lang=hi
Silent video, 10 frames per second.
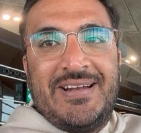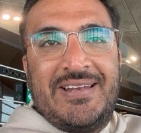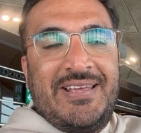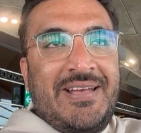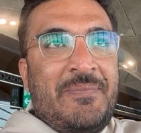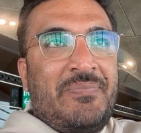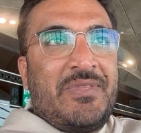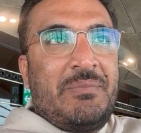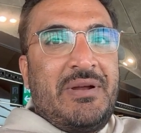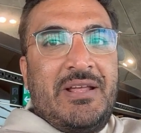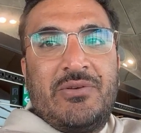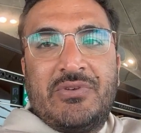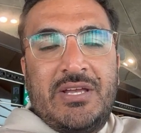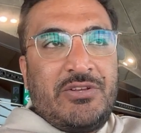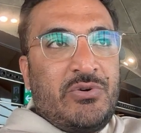ठीक है मैंने
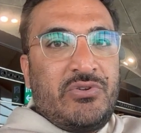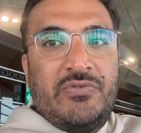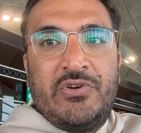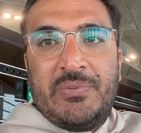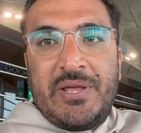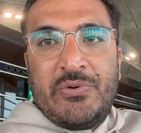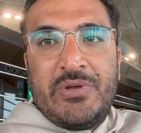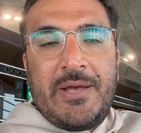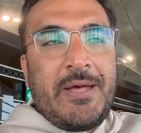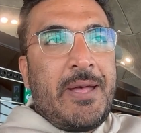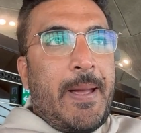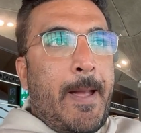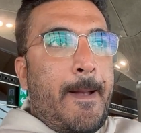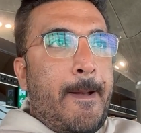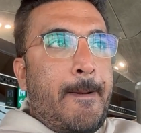उसकी एक छोटी सी वीडियो बनाई हुई
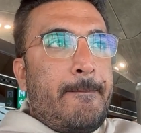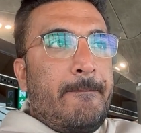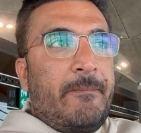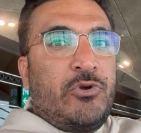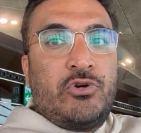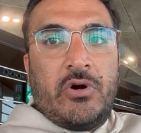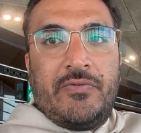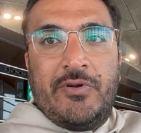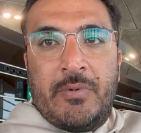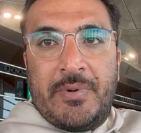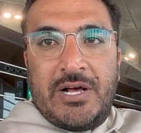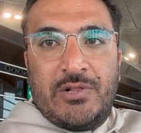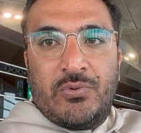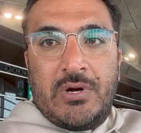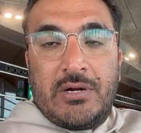है शॉर्ट वीडियो में मैं
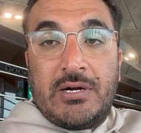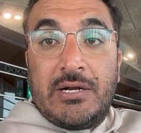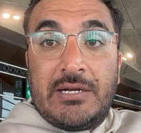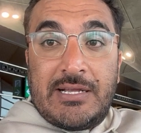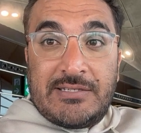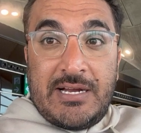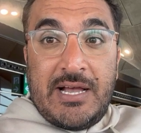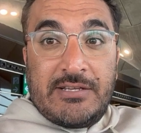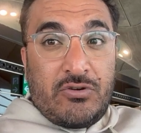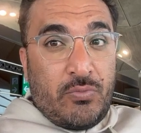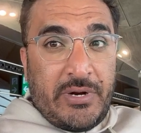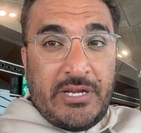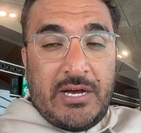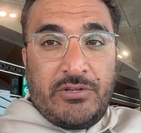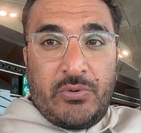डाल दूंगा कि टेस्ला एज आ ऊपर
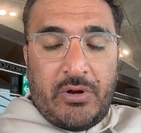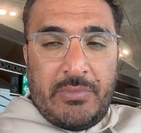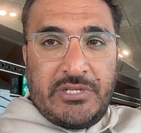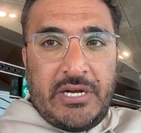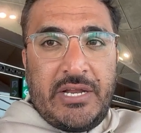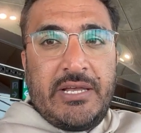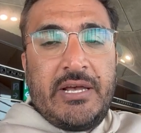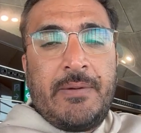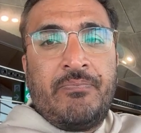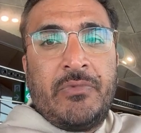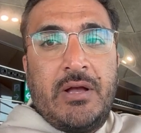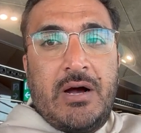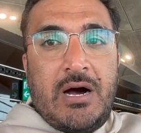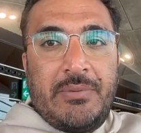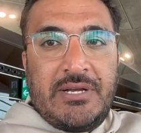यहाँ जोटर में चल रही
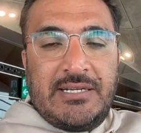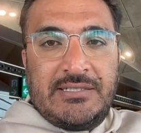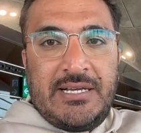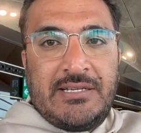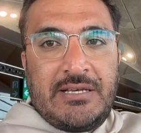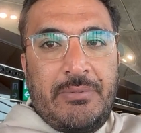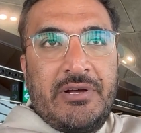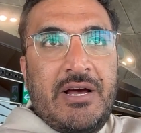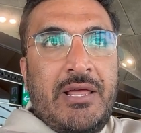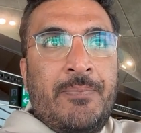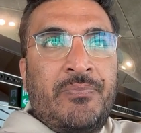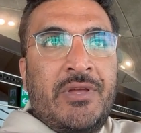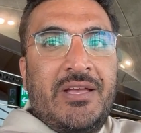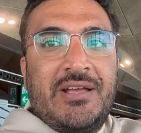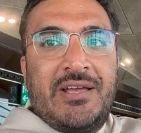है आप यहाँ से हिसाब लगा लें
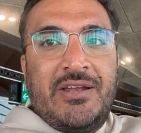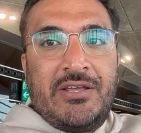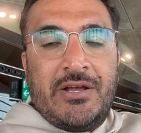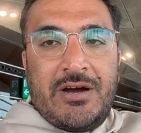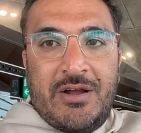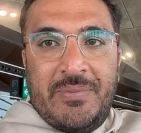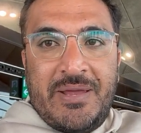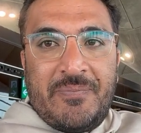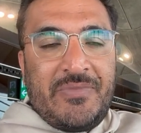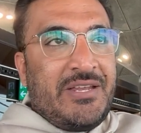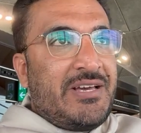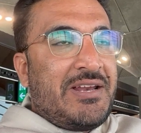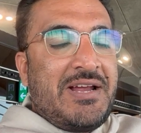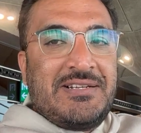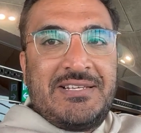कि इनकी इकानमी इनका
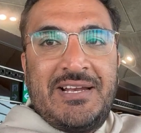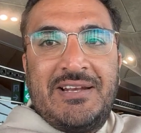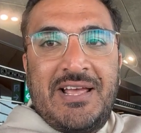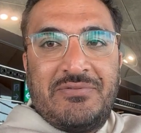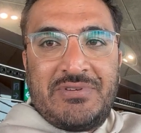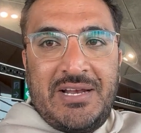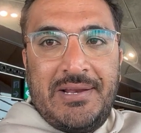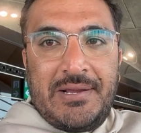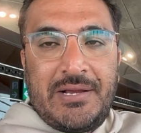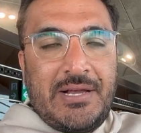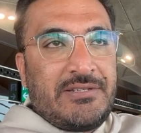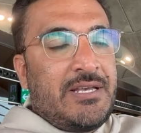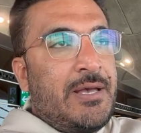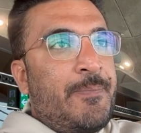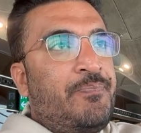रहन सहन लाइफ
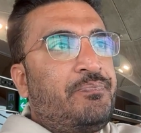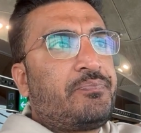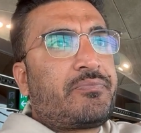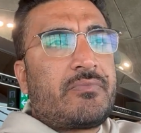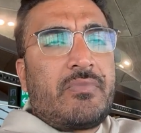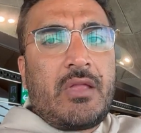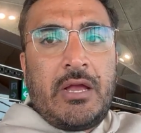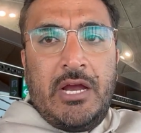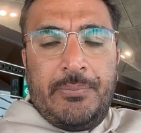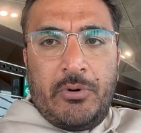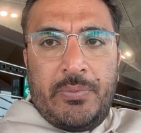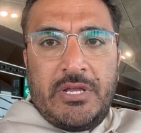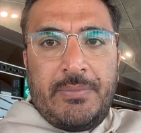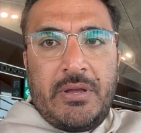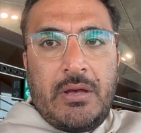कैसा है एयरपोर्ट पर
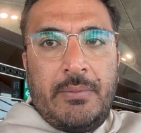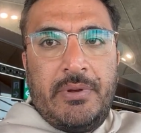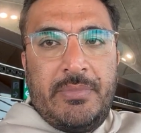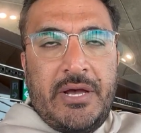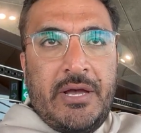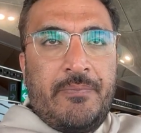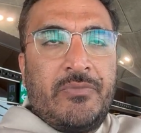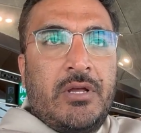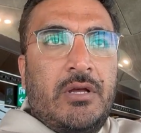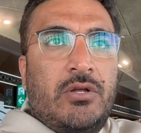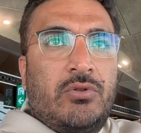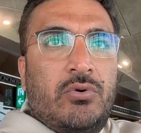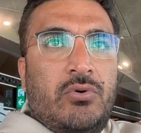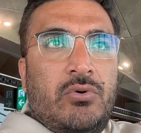जब अभी मैं आया तो